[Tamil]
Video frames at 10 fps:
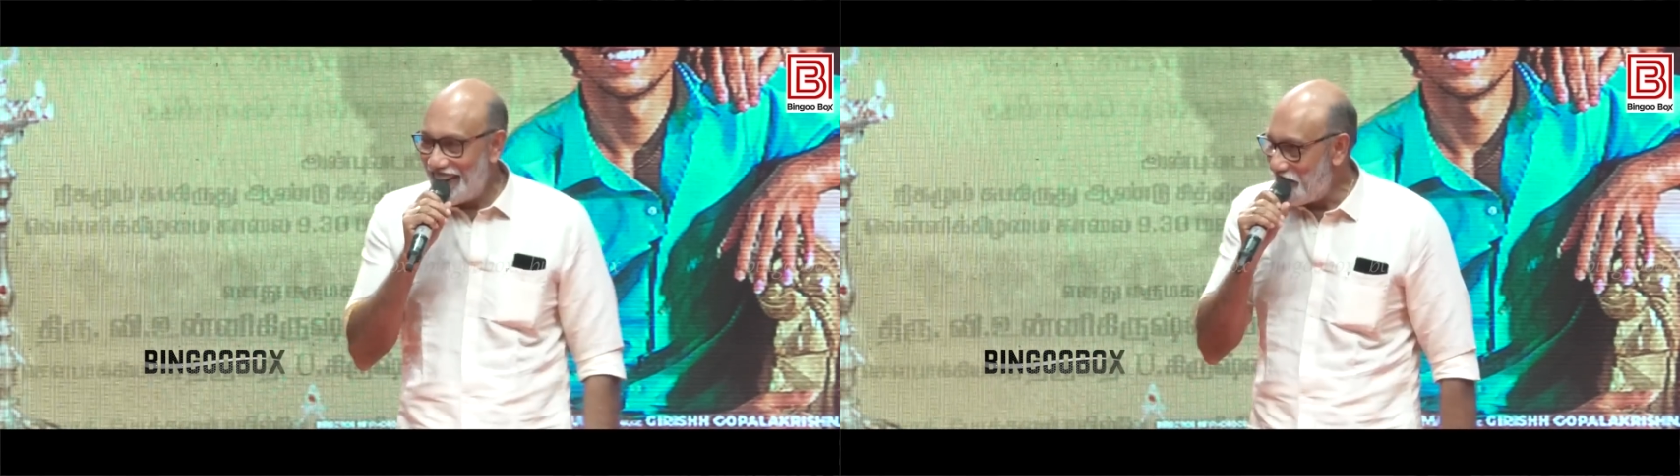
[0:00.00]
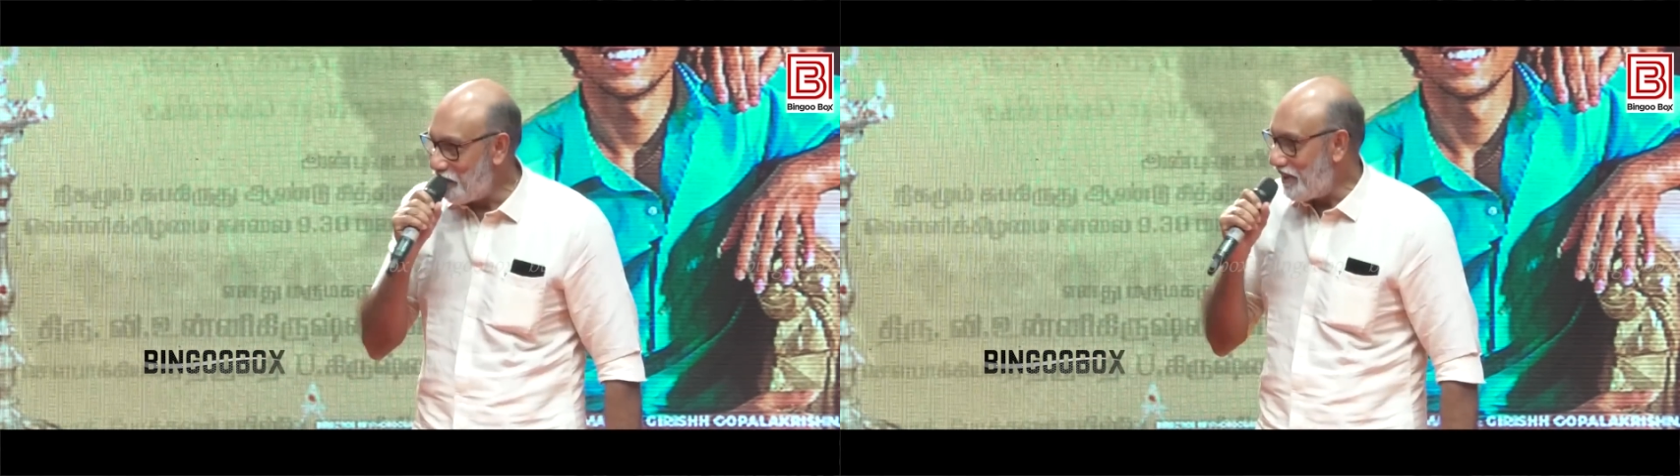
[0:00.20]

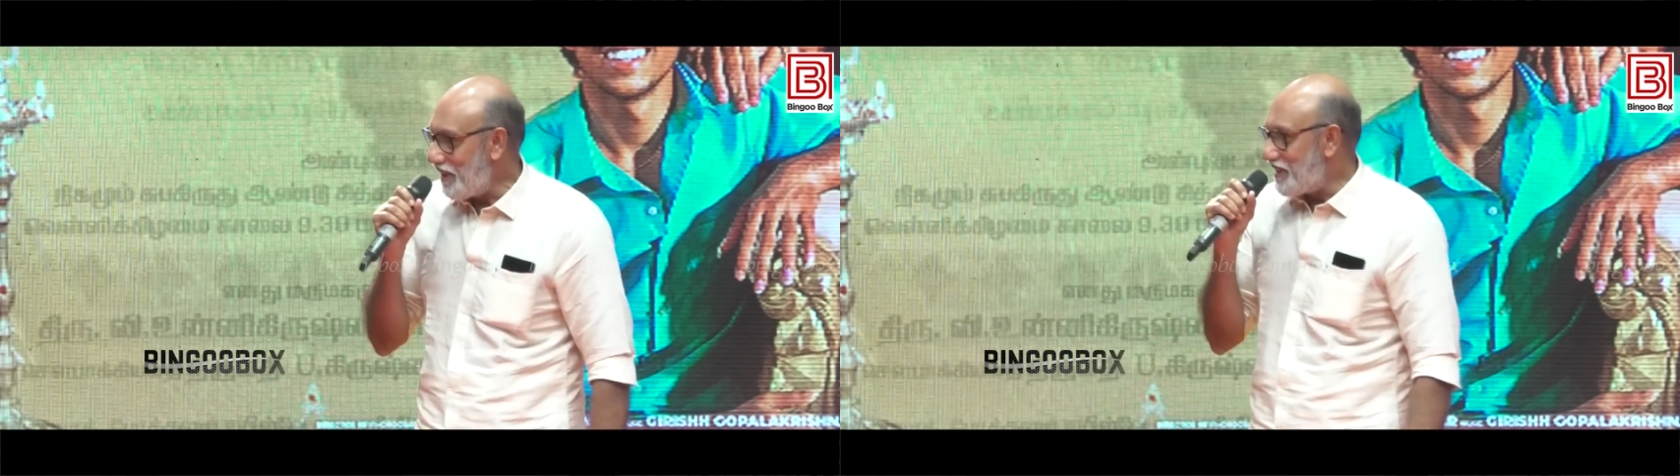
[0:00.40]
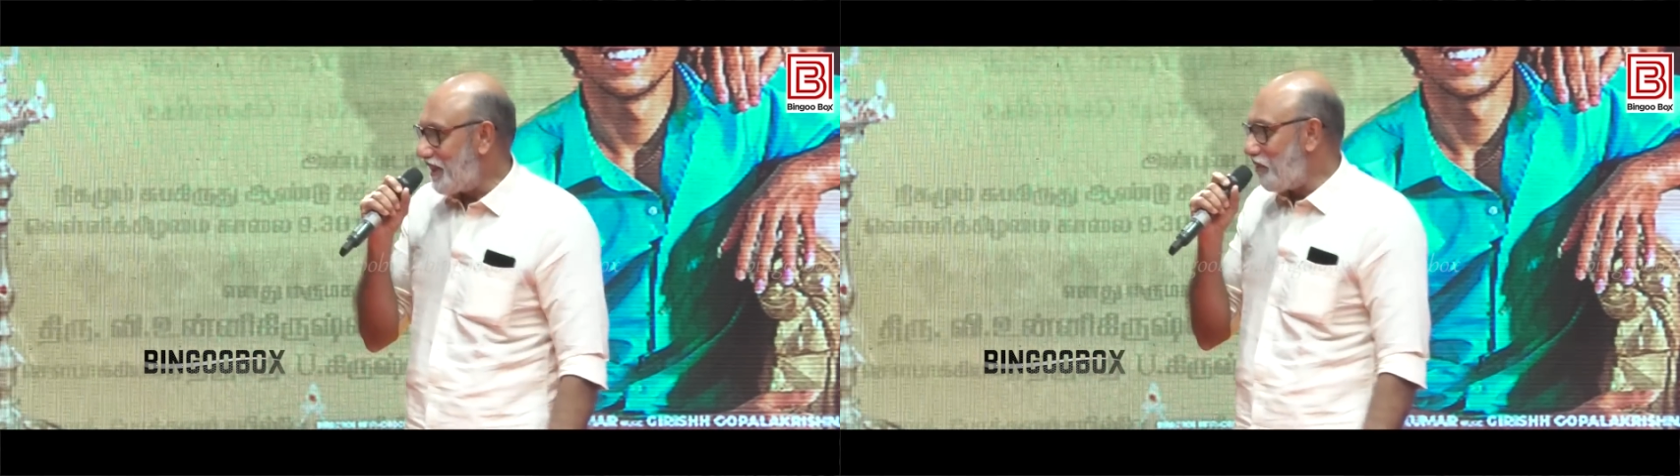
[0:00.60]
ரொம்ப
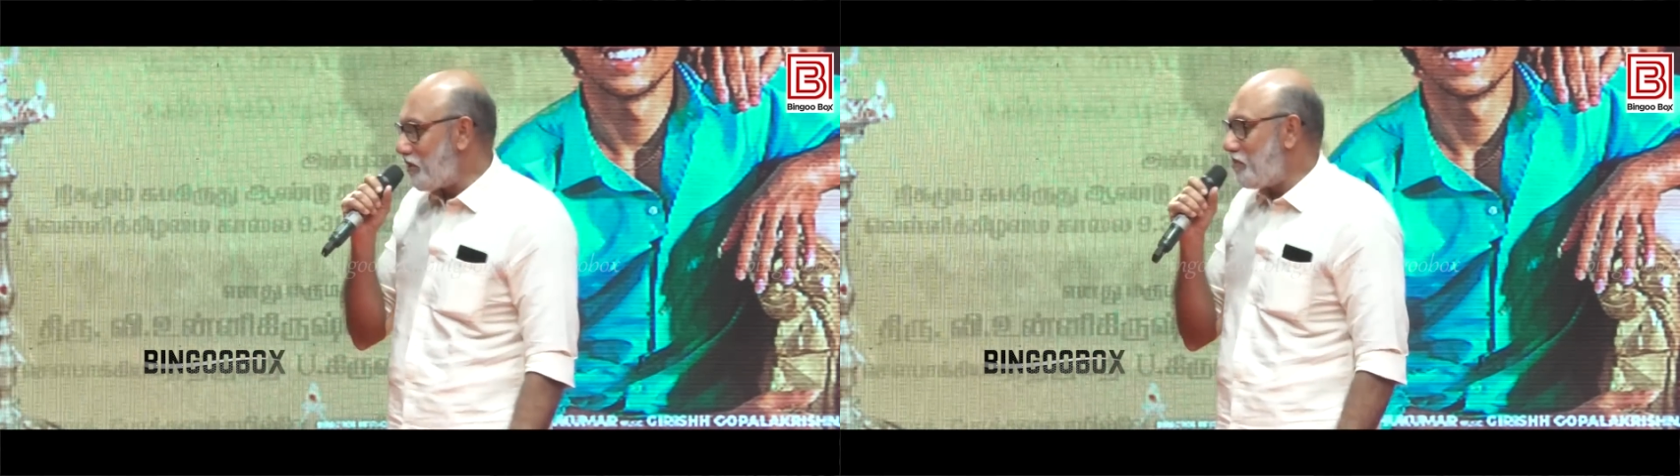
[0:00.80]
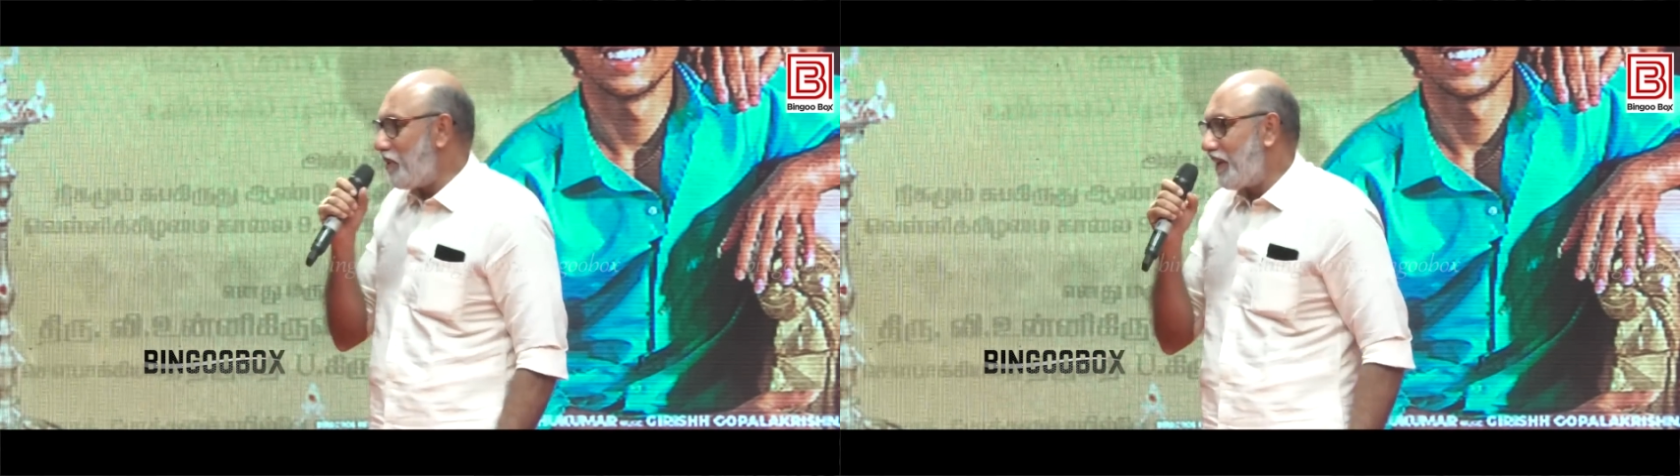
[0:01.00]

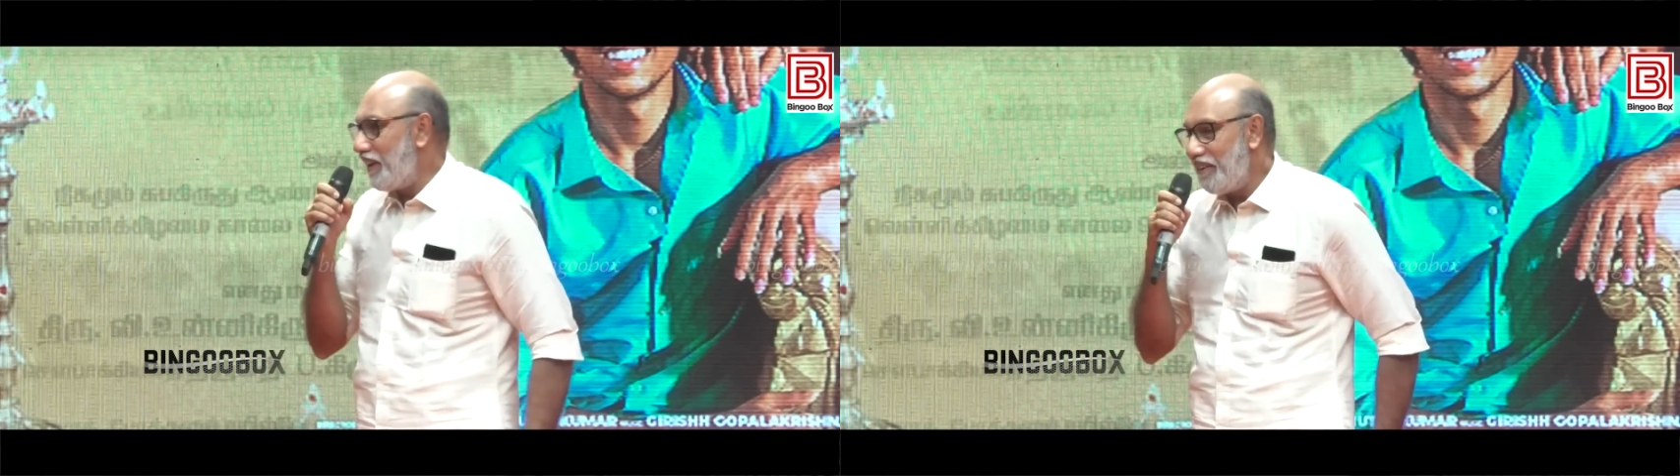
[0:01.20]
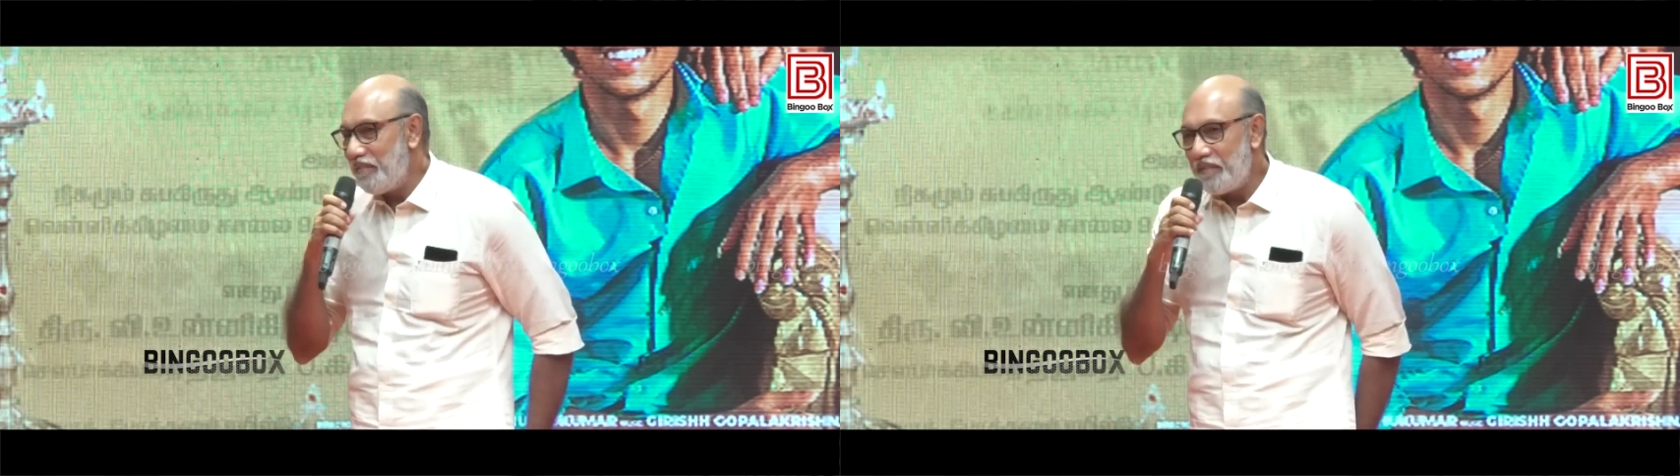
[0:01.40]
சந்தோஷமாக
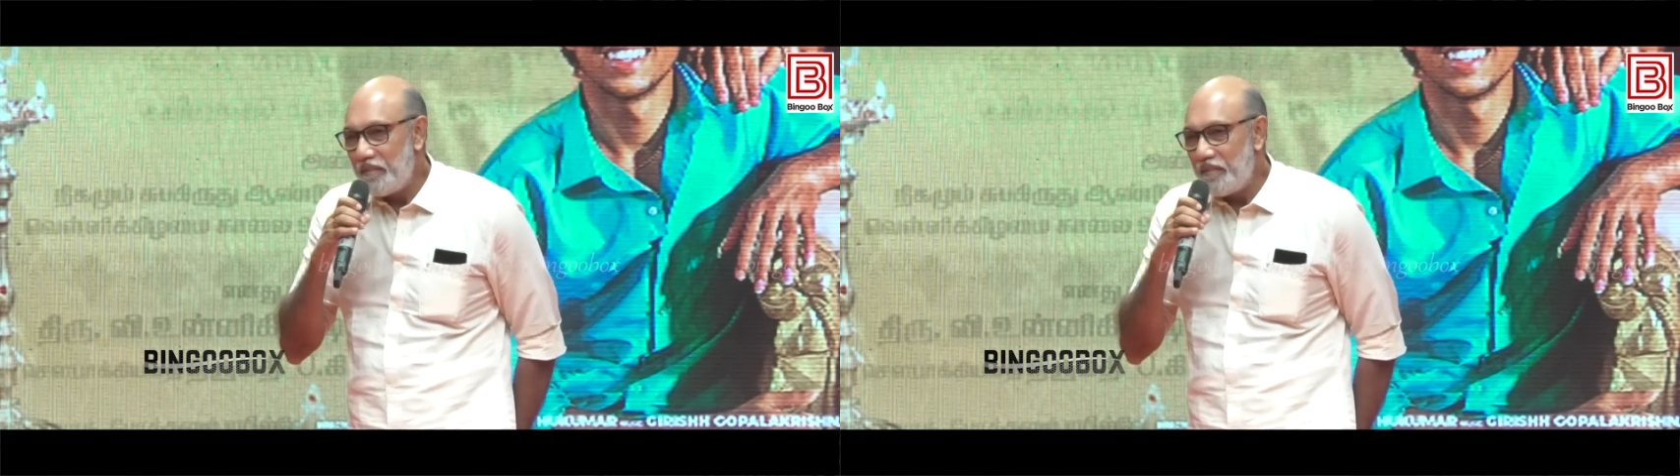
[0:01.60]
இருக்குது